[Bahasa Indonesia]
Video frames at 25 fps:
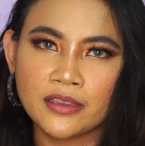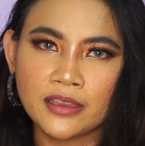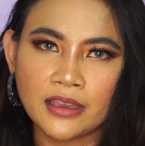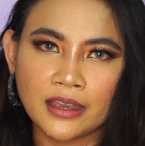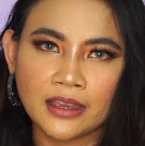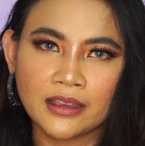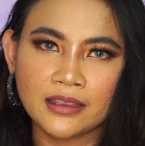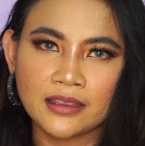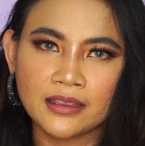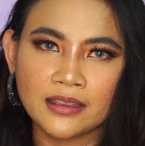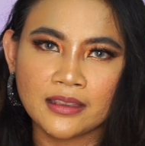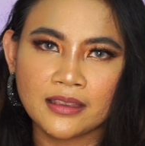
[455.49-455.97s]

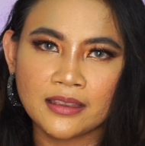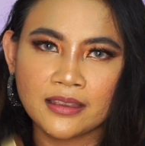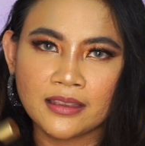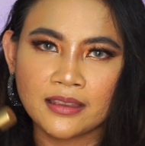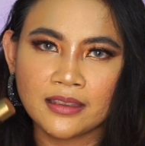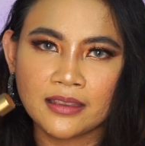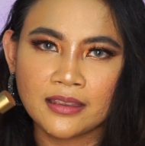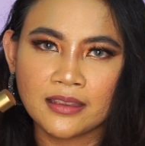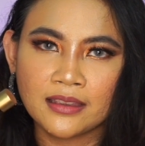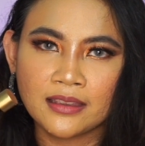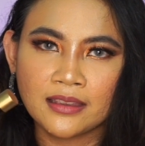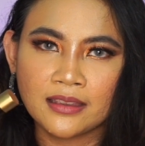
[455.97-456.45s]
than
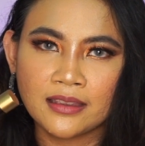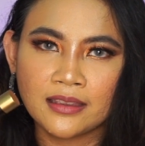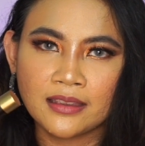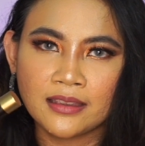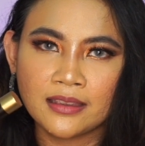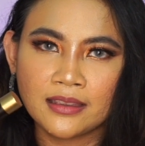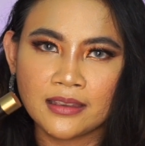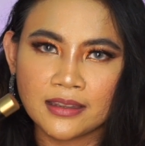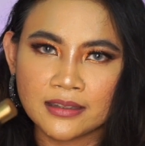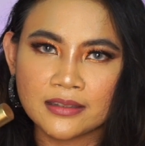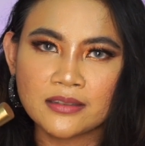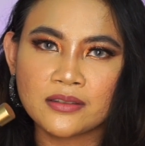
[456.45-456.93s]

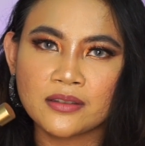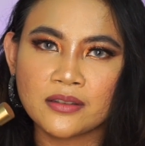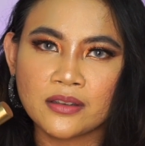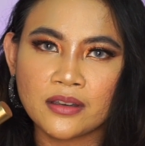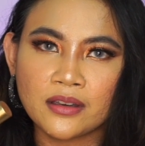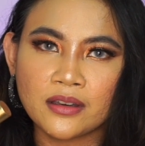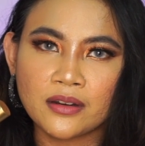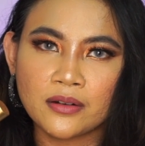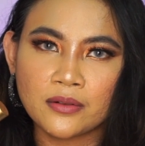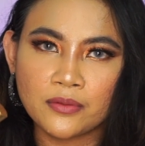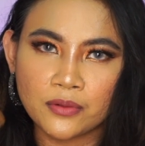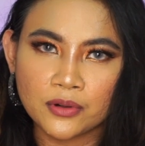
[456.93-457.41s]
this
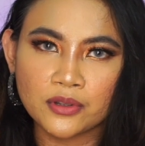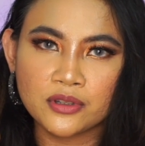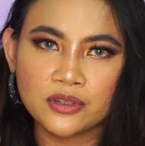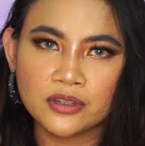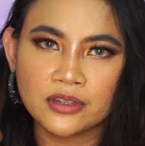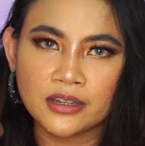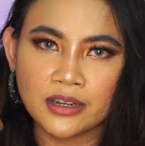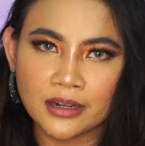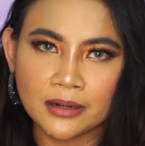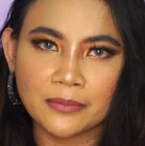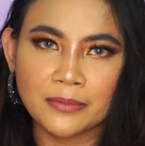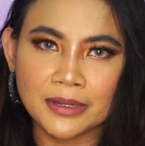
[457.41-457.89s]

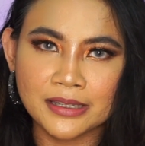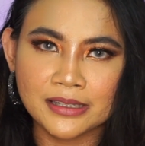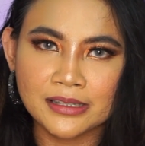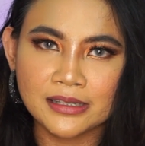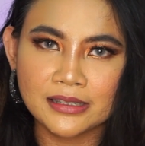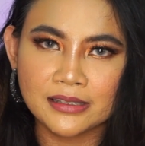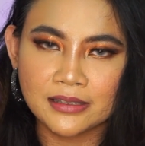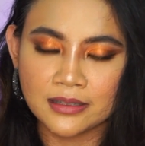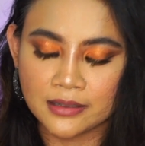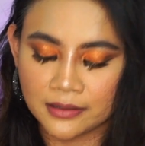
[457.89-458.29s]
Roche Hermes